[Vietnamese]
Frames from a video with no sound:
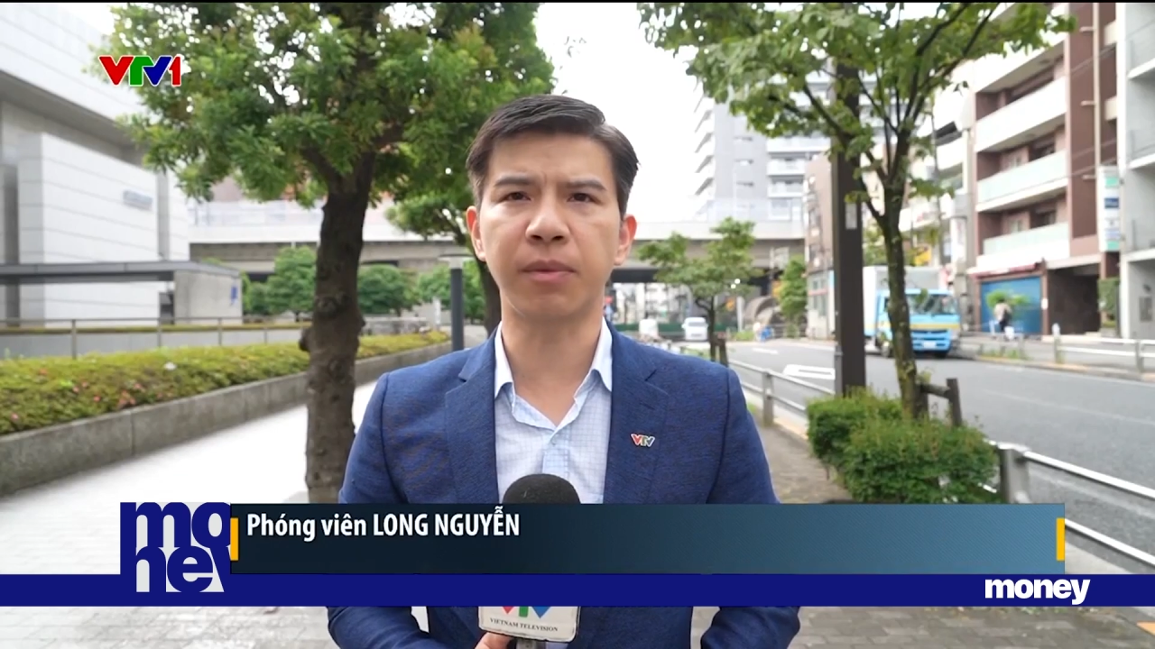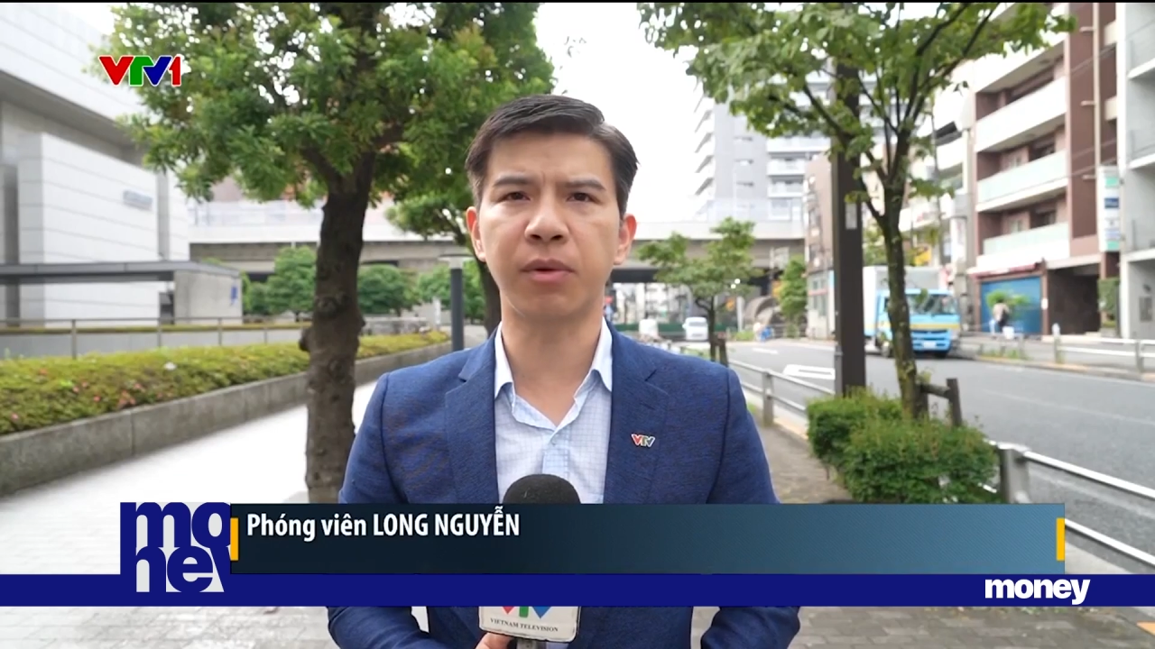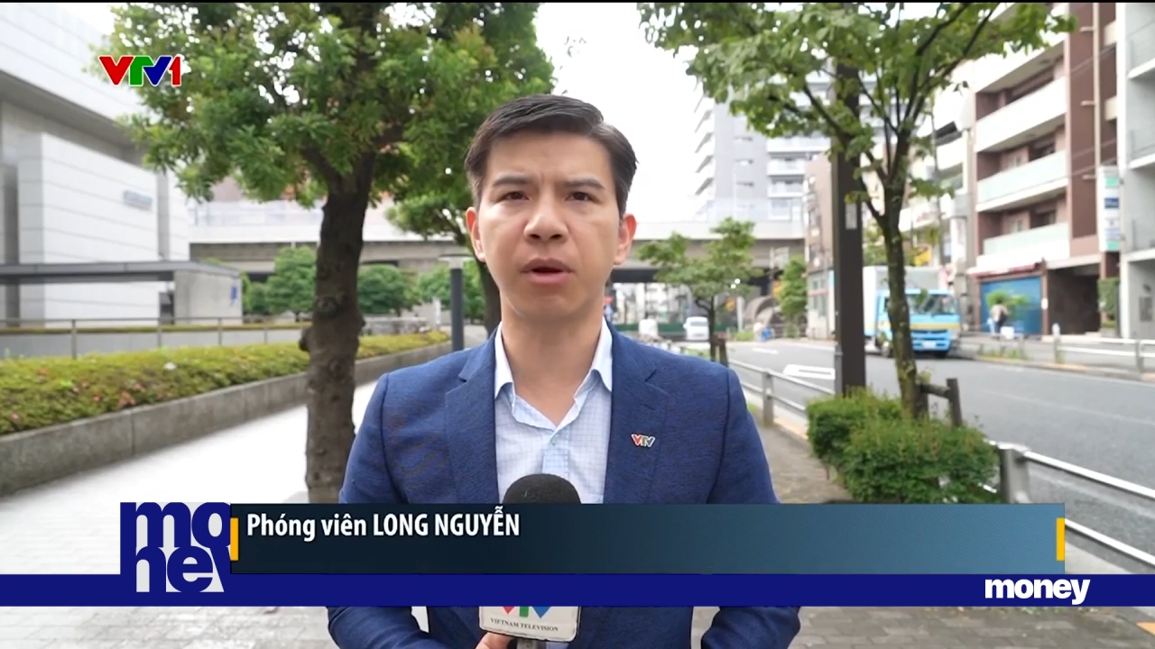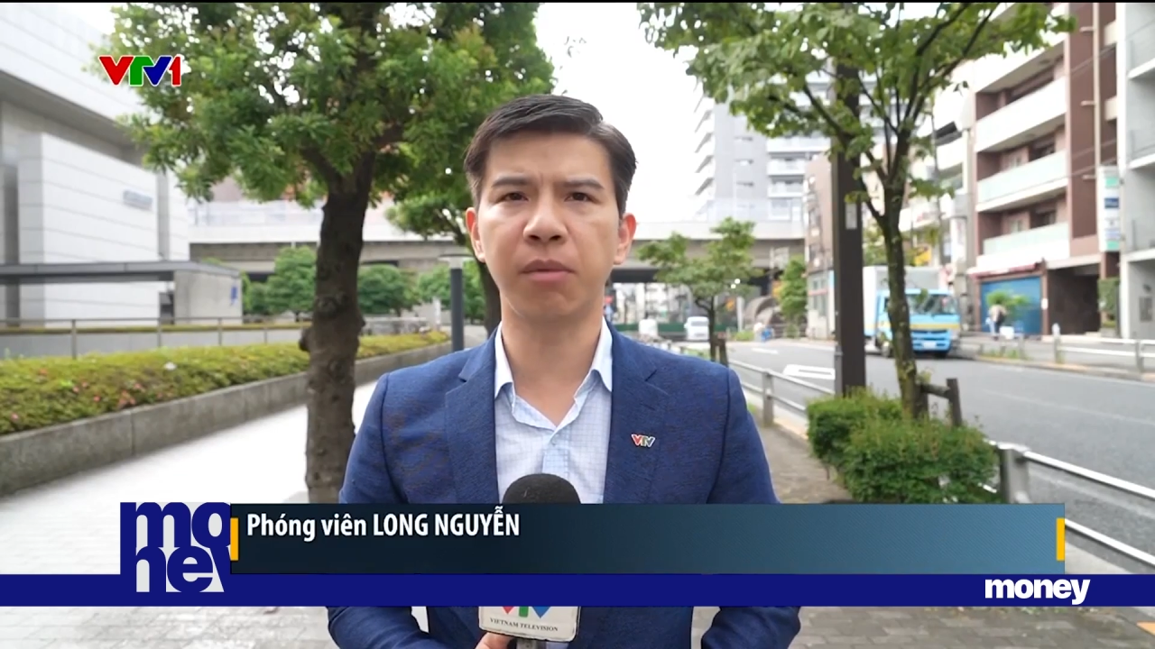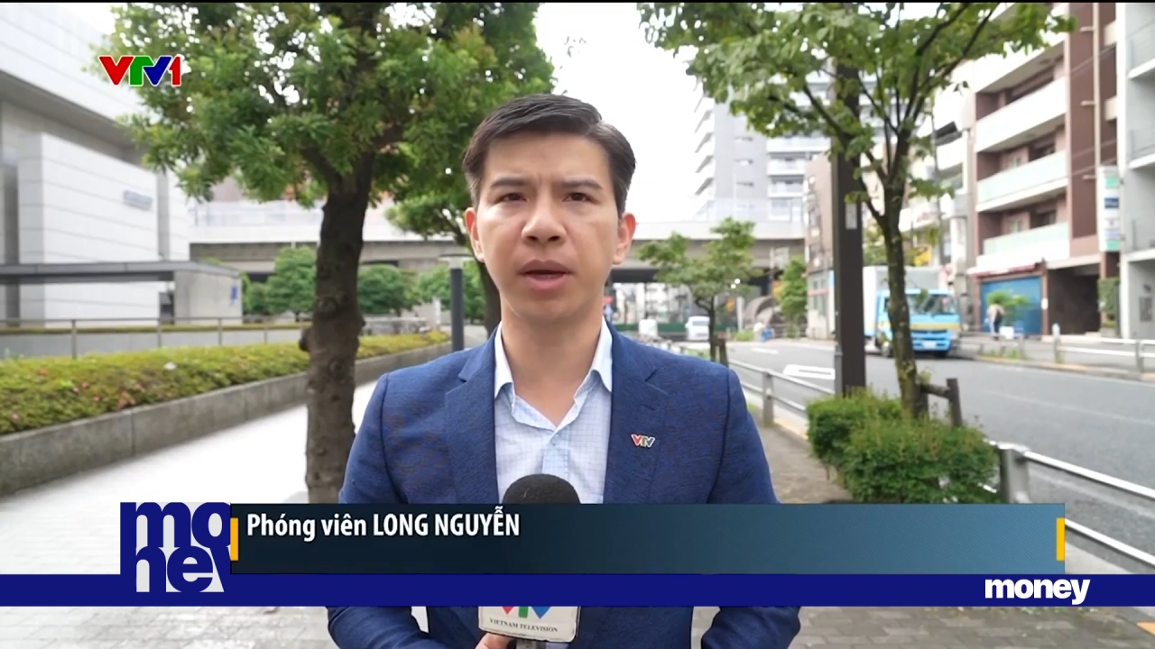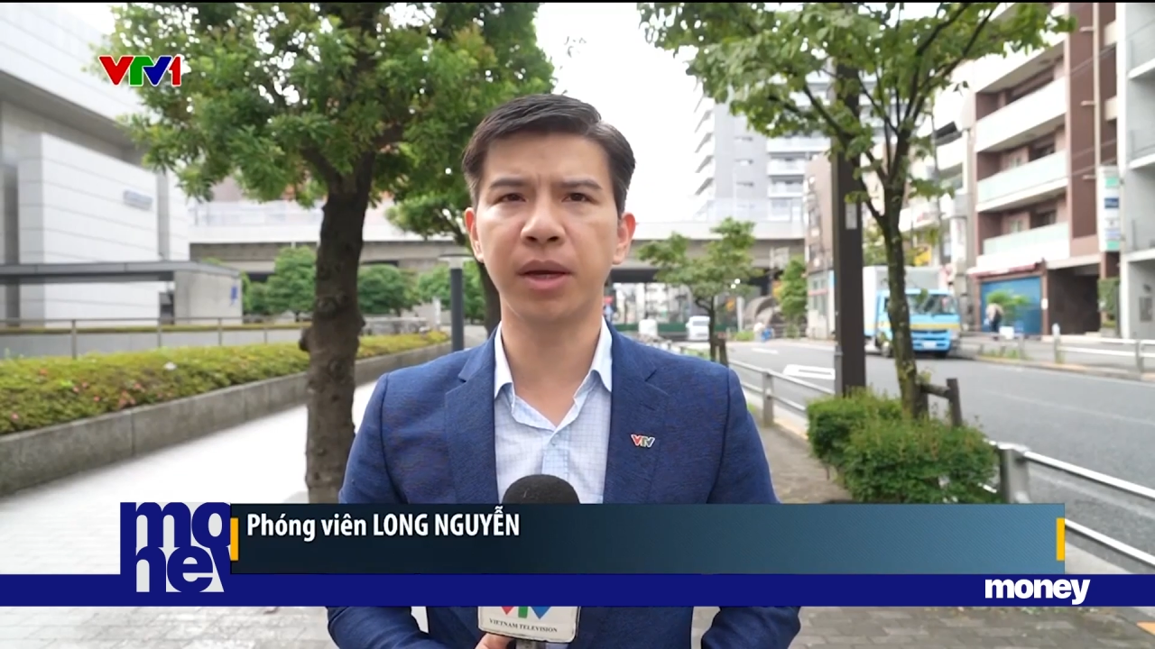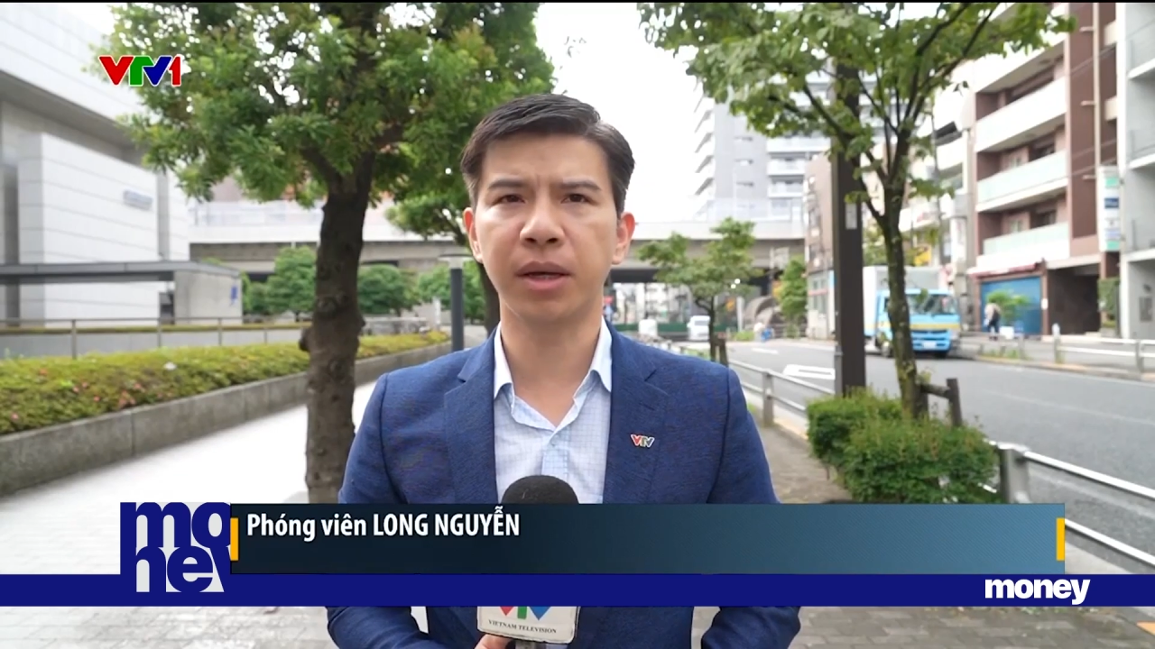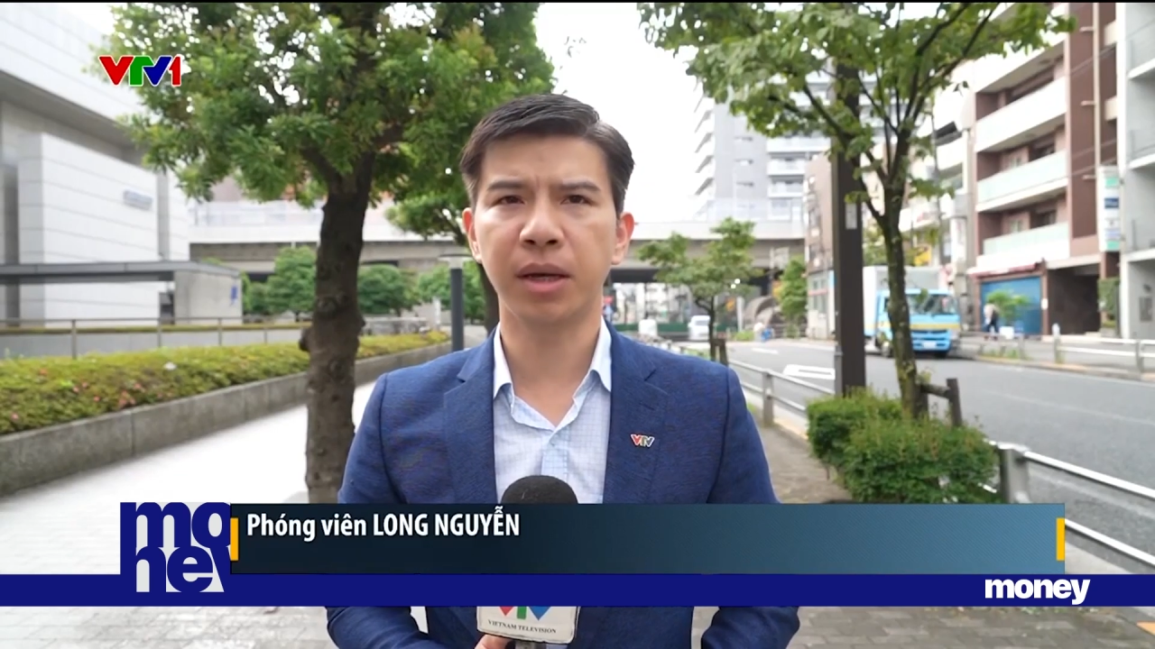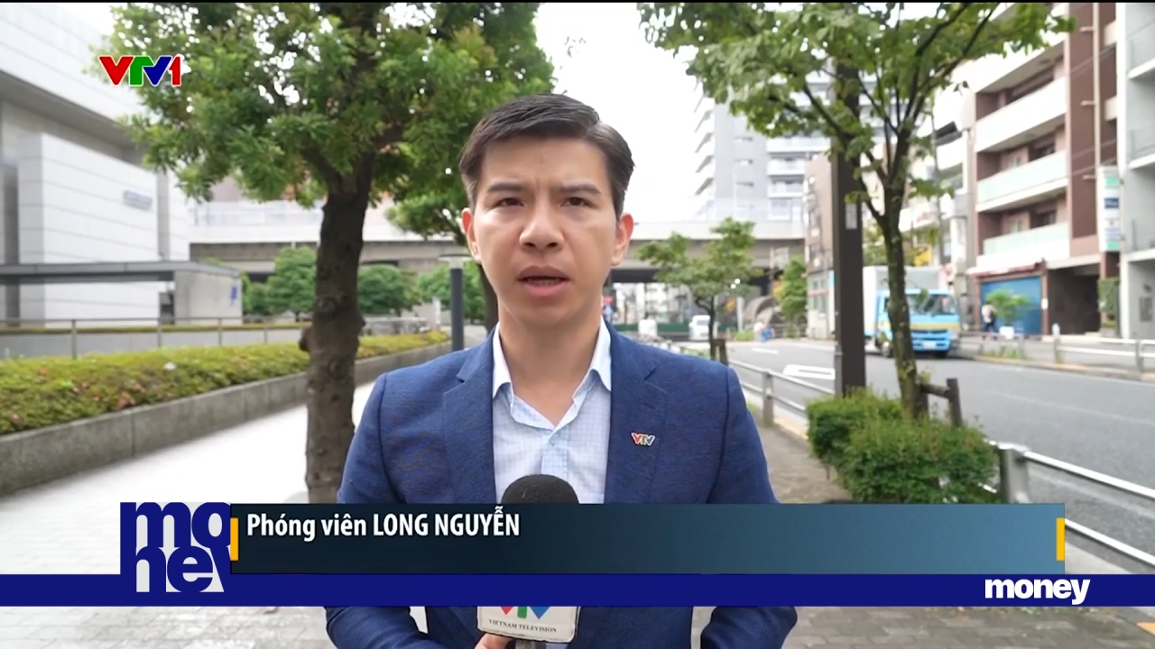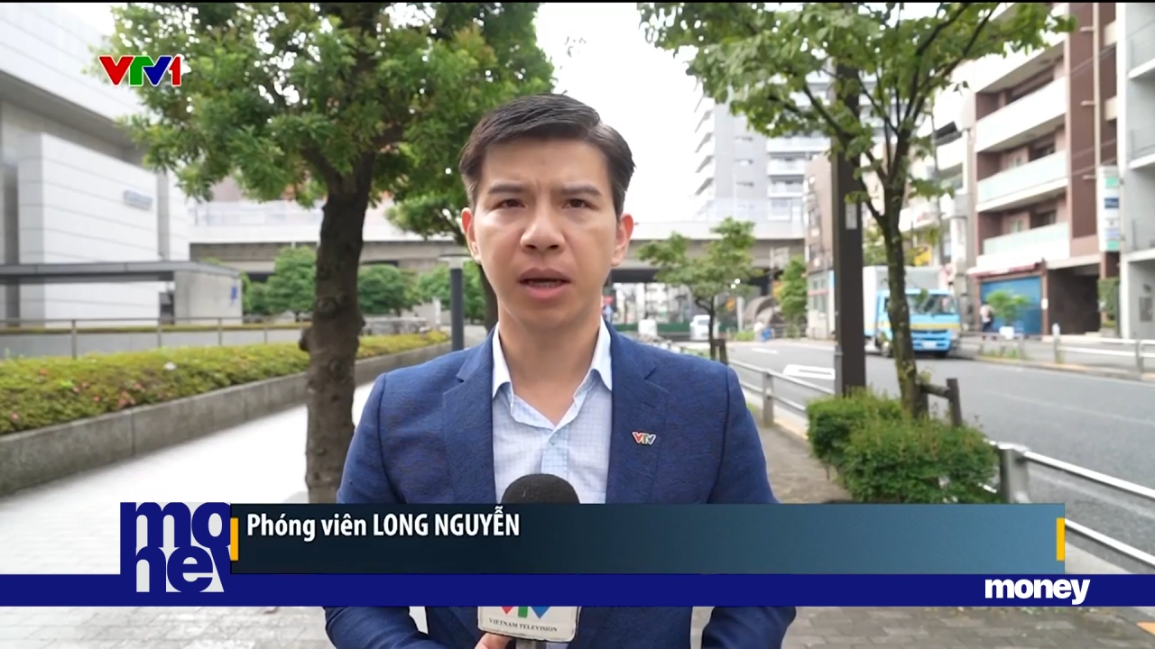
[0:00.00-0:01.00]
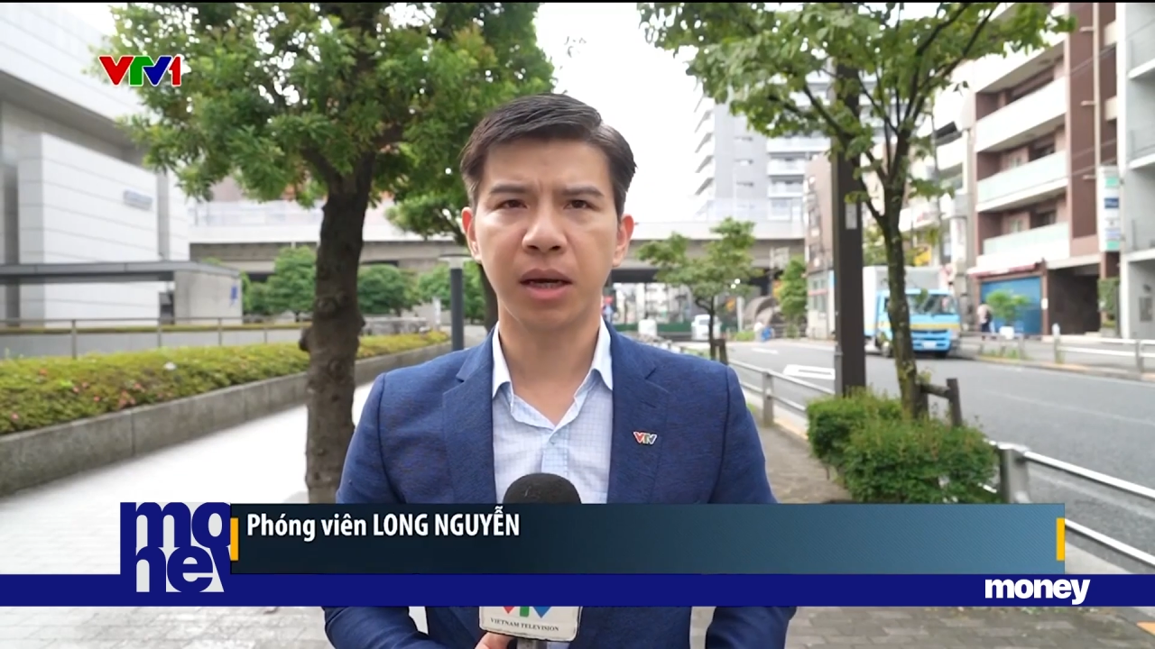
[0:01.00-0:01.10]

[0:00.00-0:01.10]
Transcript: giảm của đồng yên.